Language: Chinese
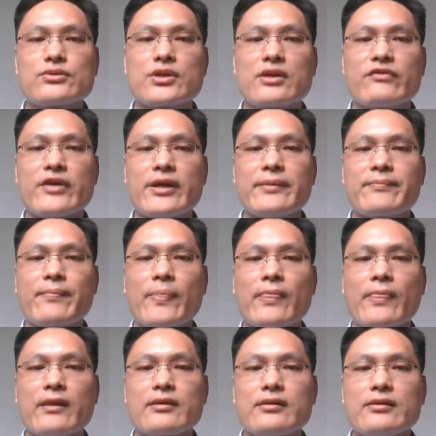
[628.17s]
知道自
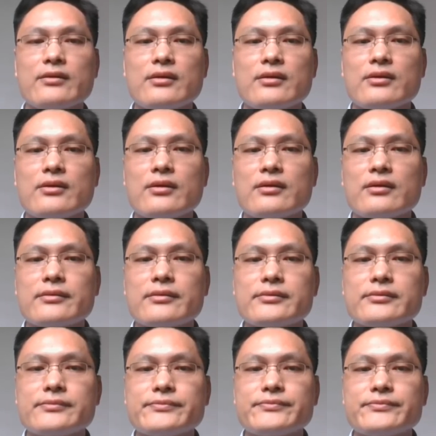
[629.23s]
己能解决什么
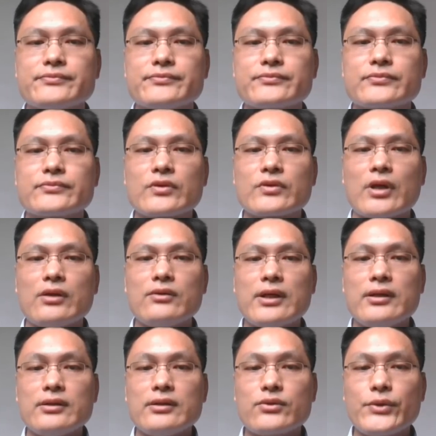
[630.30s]
问题，不能解
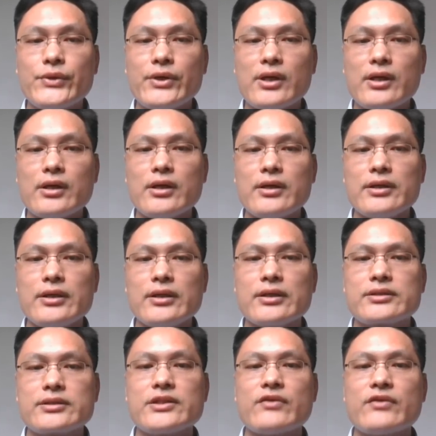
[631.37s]
决什么问题。
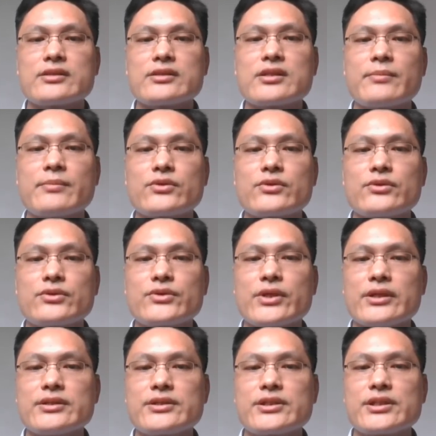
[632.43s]
当一门科学
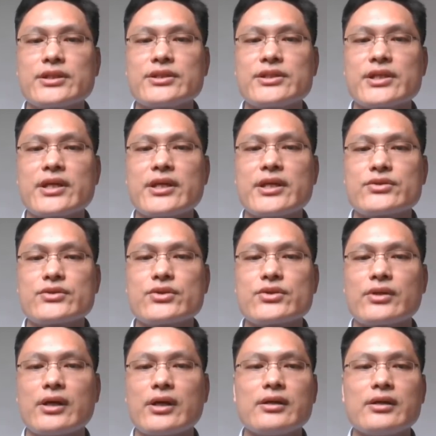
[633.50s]
还没有这种自
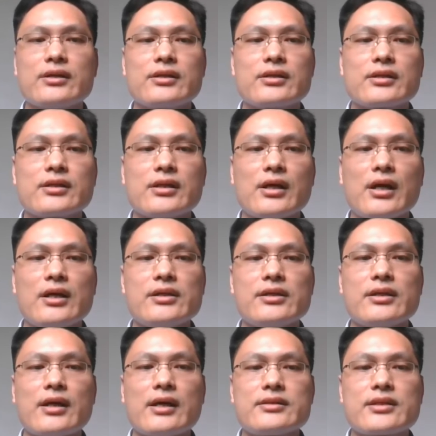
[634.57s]
觉的时候，
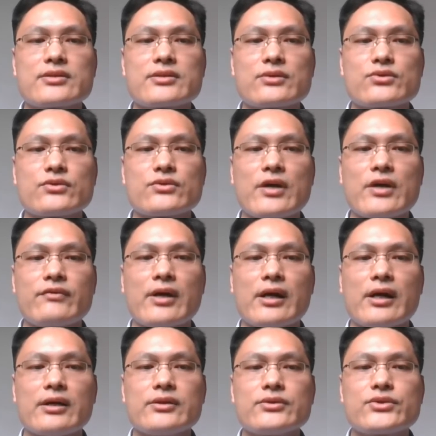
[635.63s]
它离成熟
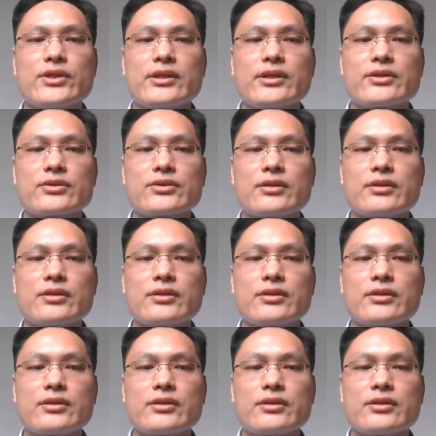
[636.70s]
还比较远。